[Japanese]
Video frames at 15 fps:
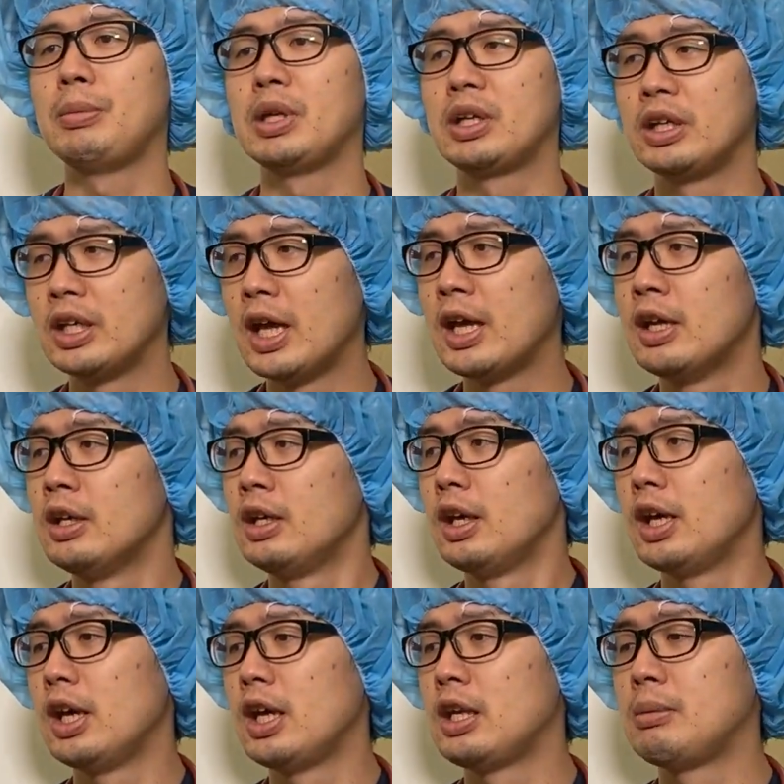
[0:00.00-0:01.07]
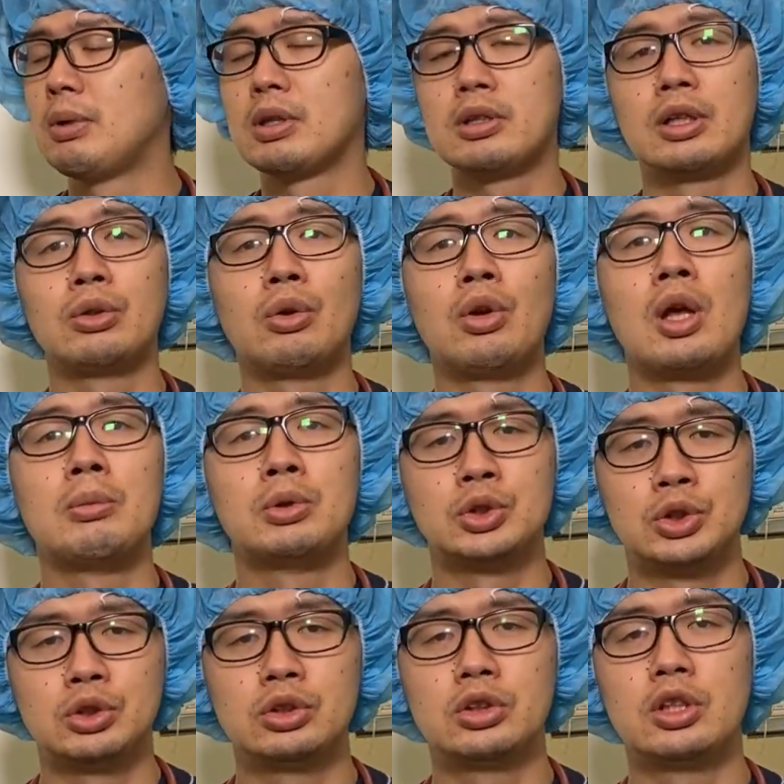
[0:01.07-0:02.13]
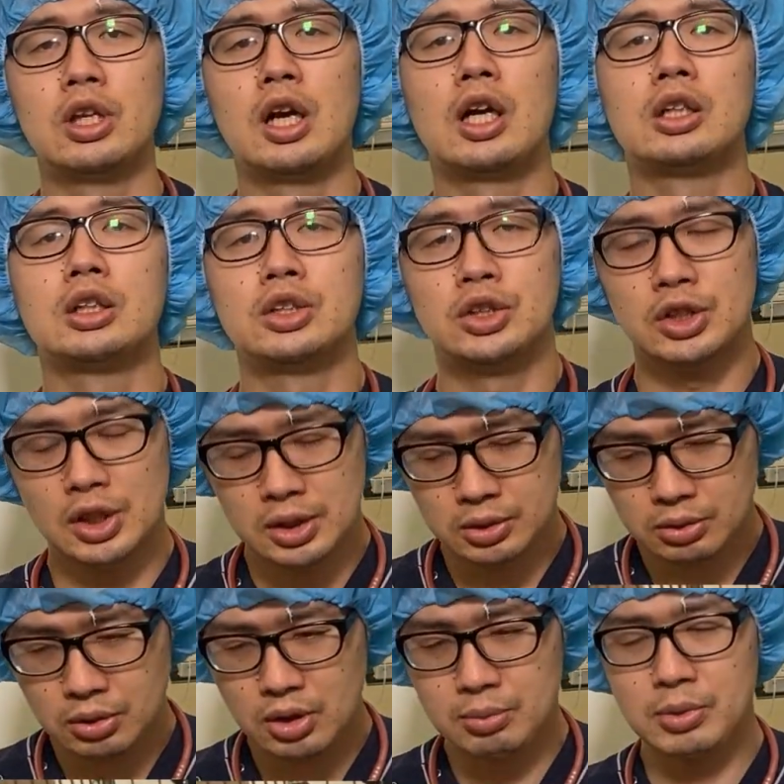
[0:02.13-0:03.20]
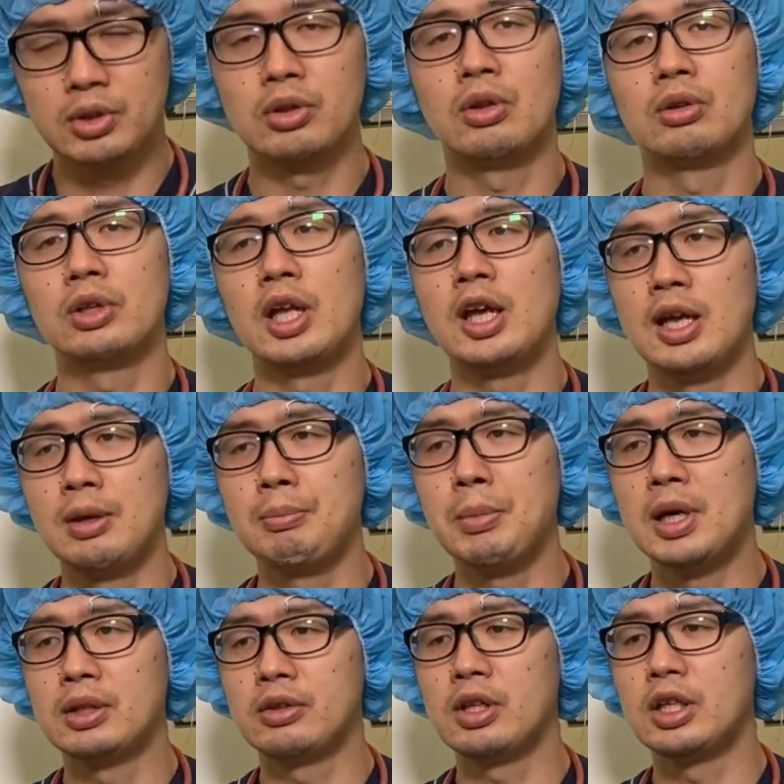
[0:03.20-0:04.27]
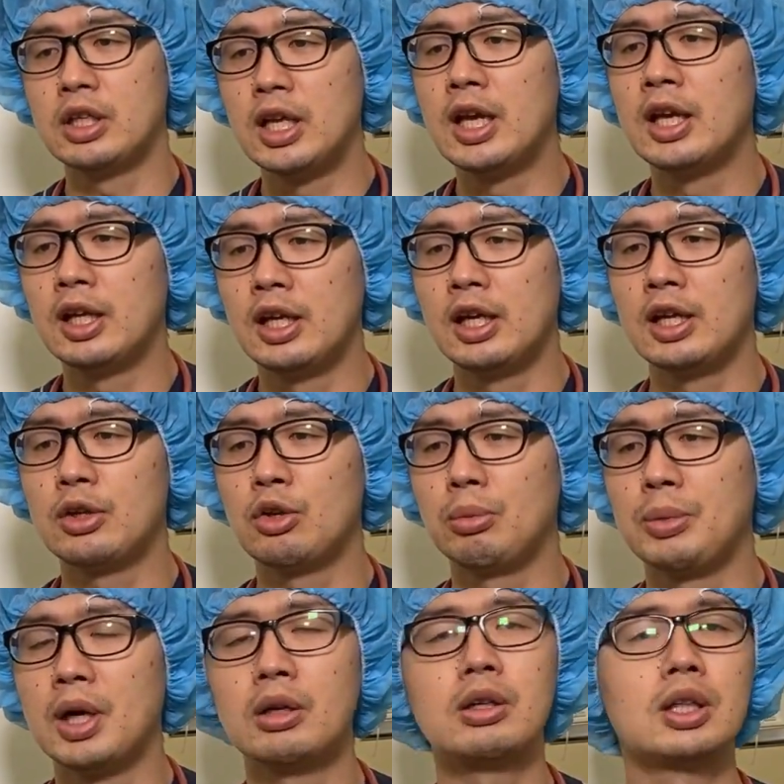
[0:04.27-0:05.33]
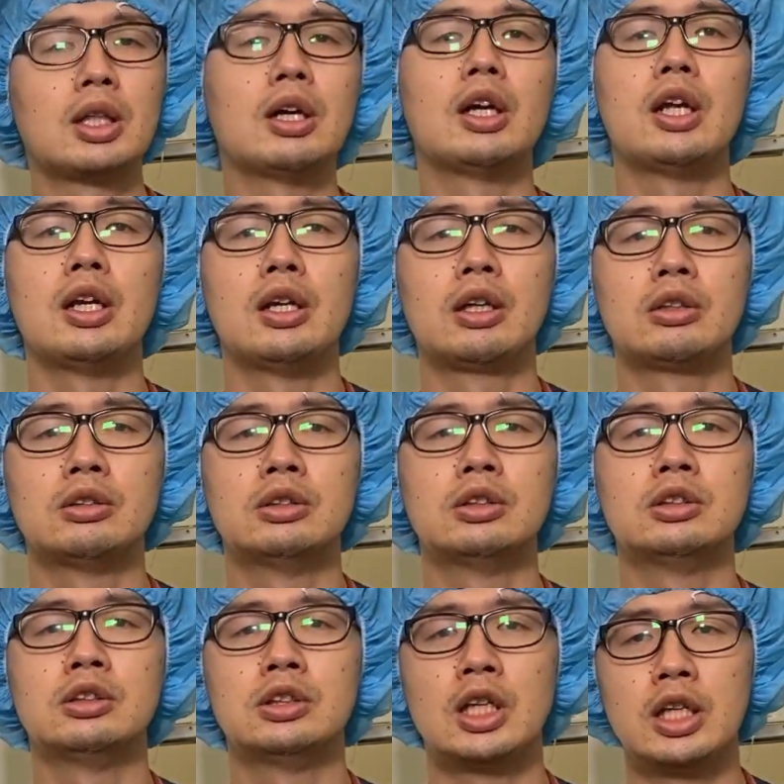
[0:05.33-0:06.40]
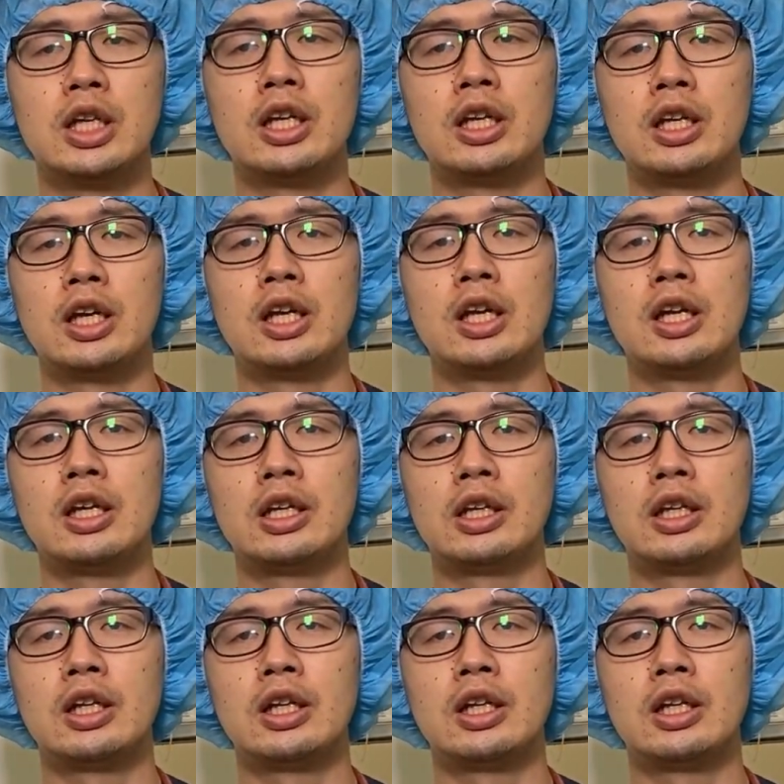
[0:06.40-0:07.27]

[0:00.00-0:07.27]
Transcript: 匹ね、えー、今、里親募集というような形でやっておりますので、まあ、ぜひね、えー、興味ある方は連絡なり、えー